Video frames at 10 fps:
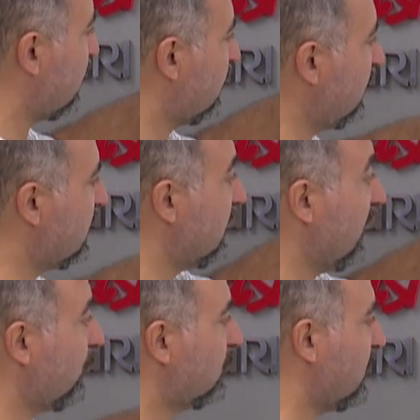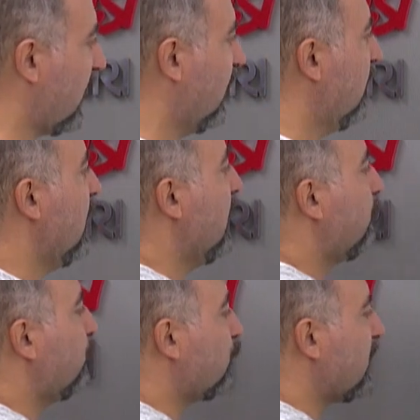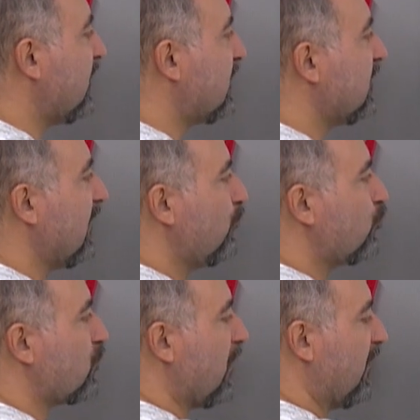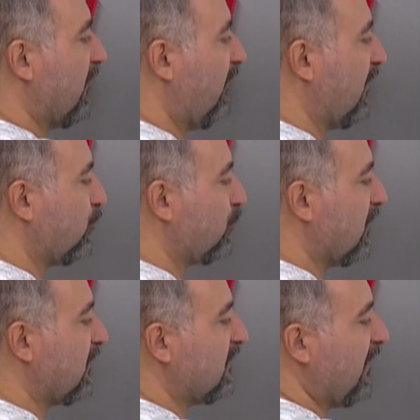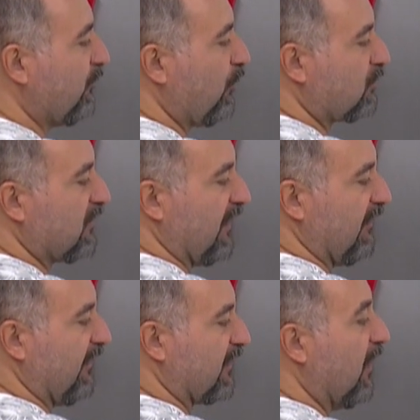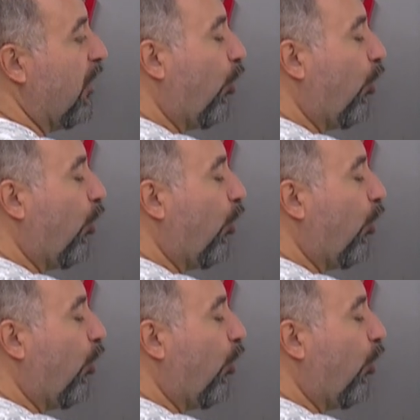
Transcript: var. İkiler ortak. Burada 2'den 3 tane var. Burada 2'den 4 tane var.